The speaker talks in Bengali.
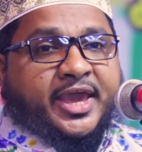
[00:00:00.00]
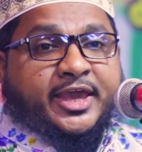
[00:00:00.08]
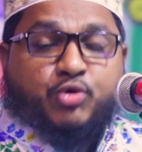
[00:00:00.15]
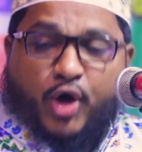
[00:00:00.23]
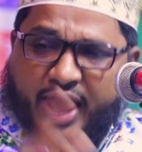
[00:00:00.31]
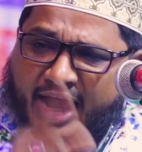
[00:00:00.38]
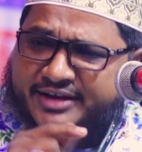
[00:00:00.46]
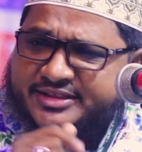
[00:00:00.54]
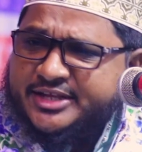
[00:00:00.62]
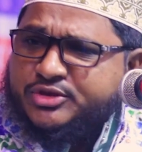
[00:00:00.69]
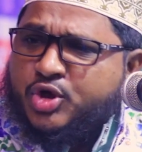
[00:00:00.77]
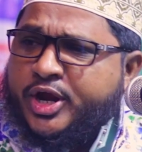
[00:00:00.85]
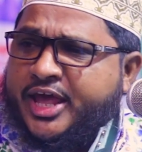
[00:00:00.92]
এই
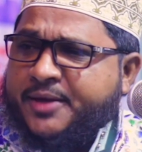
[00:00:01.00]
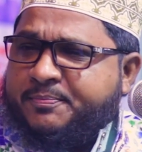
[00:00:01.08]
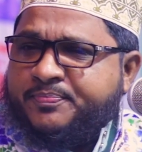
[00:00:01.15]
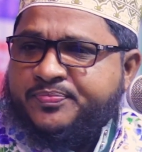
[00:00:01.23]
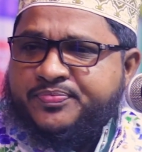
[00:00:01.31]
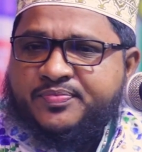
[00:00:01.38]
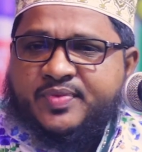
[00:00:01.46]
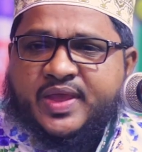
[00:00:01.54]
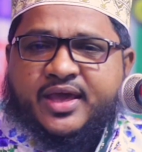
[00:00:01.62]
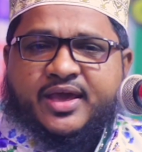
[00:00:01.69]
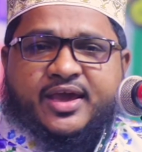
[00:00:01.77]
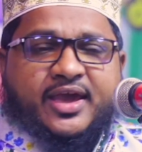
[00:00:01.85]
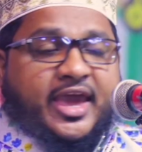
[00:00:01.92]
কয়েকদিন ধরে
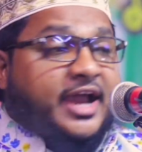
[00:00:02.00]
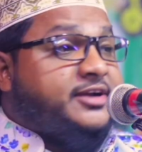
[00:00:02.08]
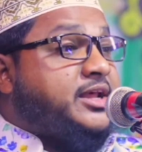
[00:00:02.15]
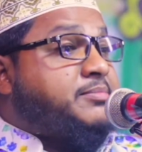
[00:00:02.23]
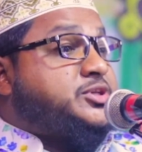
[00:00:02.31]
একটা